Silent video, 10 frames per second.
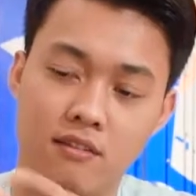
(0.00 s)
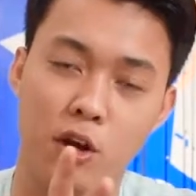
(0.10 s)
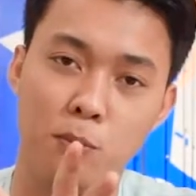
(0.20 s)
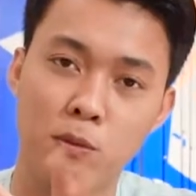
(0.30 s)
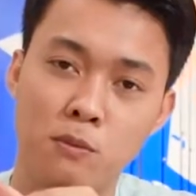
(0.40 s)

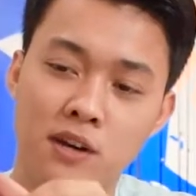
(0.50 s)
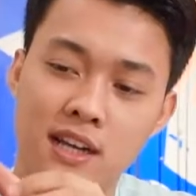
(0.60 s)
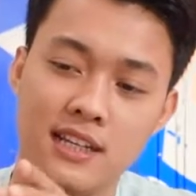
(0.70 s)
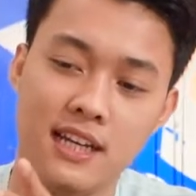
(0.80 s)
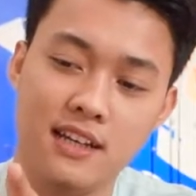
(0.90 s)
walaupun
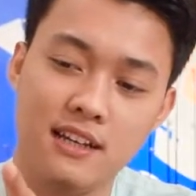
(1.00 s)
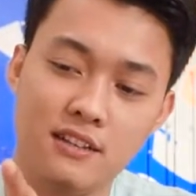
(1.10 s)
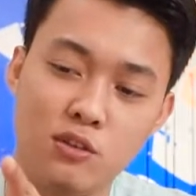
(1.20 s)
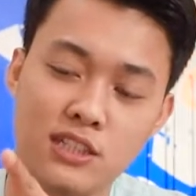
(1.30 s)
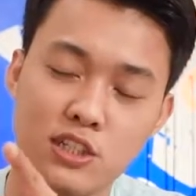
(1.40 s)
murah dia
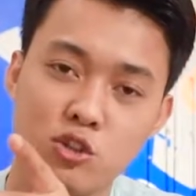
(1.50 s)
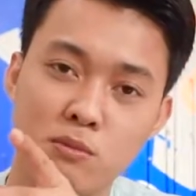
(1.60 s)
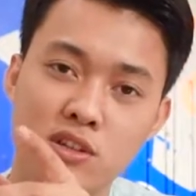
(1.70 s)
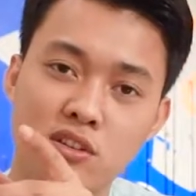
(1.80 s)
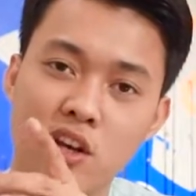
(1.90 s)
tulisan
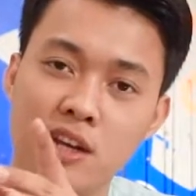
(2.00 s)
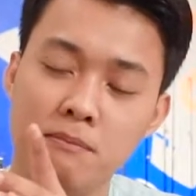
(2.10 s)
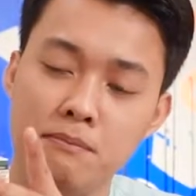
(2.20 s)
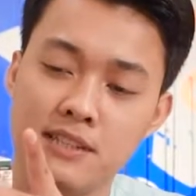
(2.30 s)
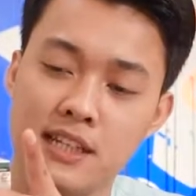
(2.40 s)
semuanya itu
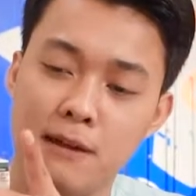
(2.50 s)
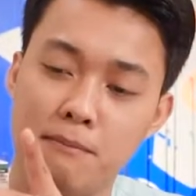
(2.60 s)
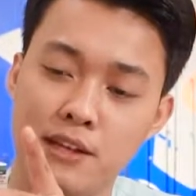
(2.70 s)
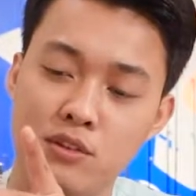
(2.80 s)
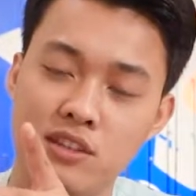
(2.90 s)
kalian bisa
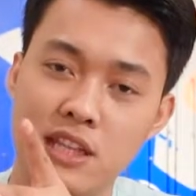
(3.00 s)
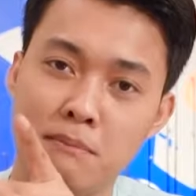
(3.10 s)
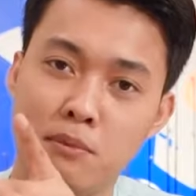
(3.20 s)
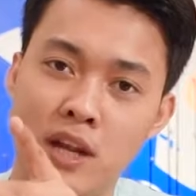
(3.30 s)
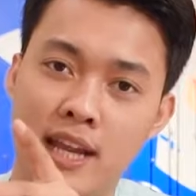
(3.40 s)
raba itu
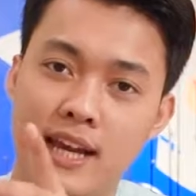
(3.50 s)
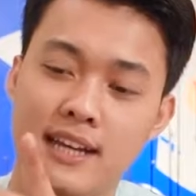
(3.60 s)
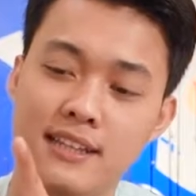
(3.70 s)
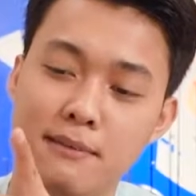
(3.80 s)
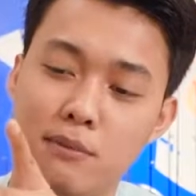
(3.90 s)
timbul
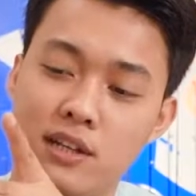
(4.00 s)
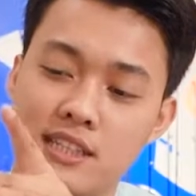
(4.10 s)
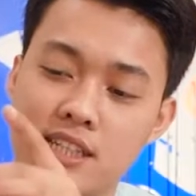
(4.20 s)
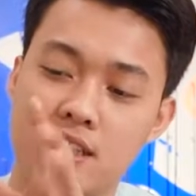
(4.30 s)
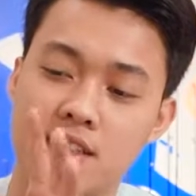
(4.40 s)
ya timbul di
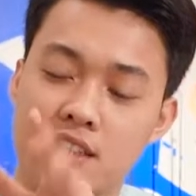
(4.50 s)
sini